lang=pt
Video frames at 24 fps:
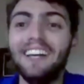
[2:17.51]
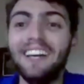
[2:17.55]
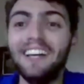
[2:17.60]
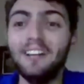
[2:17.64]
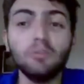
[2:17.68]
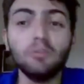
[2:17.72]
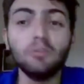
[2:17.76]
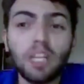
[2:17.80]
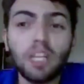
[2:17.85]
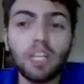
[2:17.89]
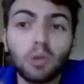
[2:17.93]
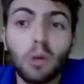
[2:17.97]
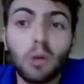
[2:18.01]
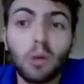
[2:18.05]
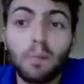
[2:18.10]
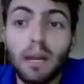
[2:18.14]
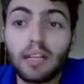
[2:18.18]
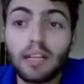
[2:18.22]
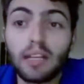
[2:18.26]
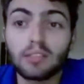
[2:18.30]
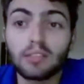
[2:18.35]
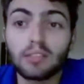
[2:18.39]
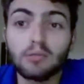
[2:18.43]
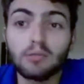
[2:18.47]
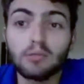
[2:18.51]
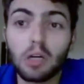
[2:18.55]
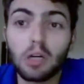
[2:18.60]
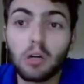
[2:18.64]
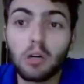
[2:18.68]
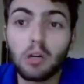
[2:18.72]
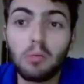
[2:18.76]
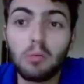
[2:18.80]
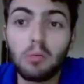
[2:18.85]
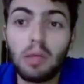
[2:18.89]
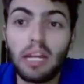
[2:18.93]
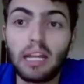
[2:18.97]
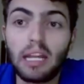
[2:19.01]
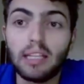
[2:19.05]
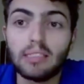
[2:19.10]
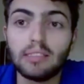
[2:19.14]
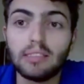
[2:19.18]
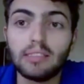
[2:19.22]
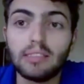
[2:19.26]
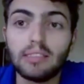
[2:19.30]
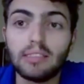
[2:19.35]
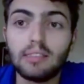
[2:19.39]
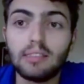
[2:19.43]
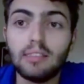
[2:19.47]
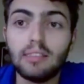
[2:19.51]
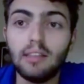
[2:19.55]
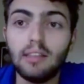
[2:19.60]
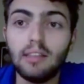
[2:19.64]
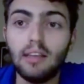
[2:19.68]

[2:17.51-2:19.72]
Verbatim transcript: não tem surpresa o Mano Menezes.